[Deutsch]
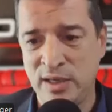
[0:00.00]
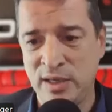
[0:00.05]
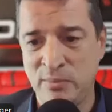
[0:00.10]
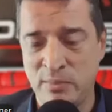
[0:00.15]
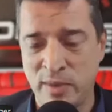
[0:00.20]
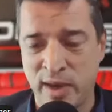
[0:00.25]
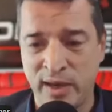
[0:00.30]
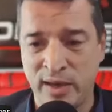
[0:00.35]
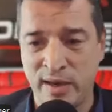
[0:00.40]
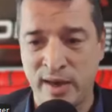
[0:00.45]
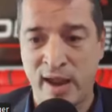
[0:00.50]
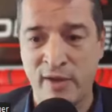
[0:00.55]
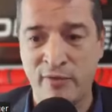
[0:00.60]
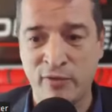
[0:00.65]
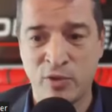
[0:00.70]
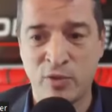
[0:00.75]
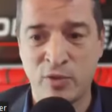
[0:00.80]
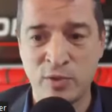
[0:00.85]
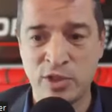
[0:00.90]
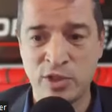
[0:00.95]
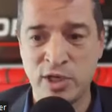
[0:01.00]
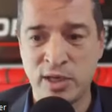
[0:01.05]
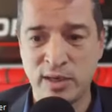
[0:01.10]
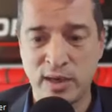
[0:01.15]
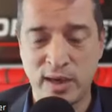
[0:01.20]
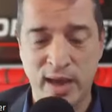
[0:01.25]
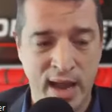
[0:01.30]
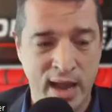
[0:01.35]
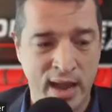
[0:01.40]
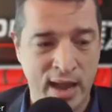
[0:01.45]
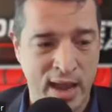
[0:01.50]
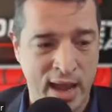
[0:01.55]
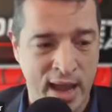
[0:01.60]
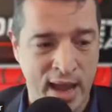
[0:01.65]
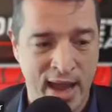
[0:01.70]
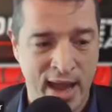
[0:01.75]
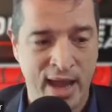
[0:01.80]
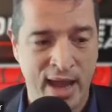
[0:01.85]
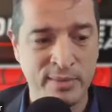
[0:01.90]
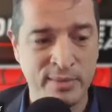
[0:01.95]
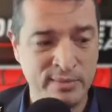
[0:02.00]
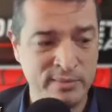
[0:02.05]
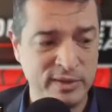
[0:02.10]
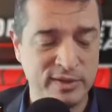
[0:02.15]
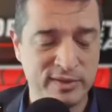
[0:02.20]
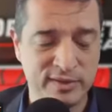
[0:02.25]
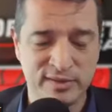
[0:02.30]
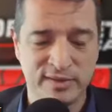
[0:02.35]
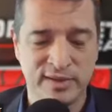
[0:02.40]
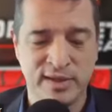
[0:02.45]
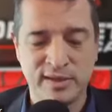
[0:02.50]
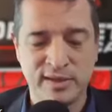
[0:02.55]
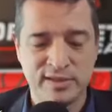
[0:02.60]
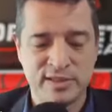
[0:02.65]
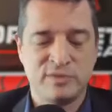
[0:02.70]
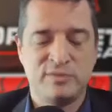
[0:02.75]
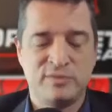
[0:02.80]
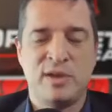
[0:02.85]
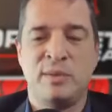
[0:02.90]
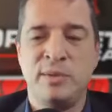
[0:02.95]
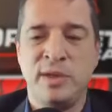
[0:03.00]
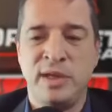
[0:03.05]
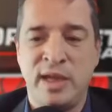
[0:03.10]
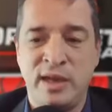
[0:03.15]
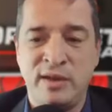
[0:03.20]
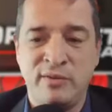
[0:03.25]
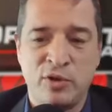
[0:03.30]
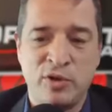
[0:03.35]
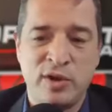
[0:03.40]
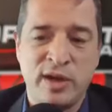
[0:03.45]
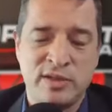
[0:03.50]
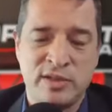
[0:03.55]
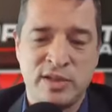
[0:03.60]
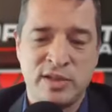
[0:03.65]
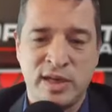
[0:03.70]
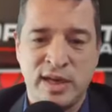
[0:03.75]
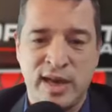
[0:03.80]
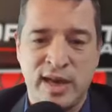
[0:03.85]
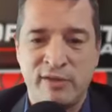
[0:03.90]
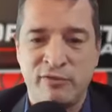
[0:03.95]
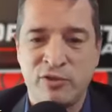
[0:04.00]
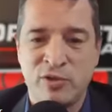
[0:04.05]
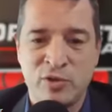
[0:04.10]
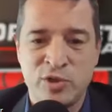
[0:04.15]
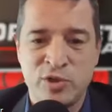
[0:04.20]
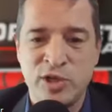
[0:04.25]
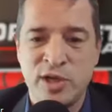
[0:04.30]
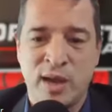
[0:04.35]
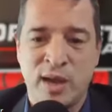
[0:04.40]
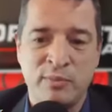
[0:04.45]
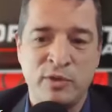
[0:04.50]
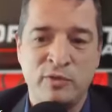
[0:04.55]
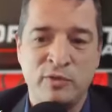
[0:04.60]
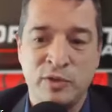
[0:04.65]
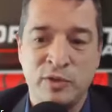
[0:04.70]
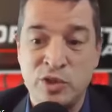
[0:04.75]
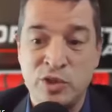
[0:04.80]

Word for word: in mein Live-Coaching Abend. Ja, das heißt, wir haben hier jede Woche jetzt einen Live-Coaching-Abend über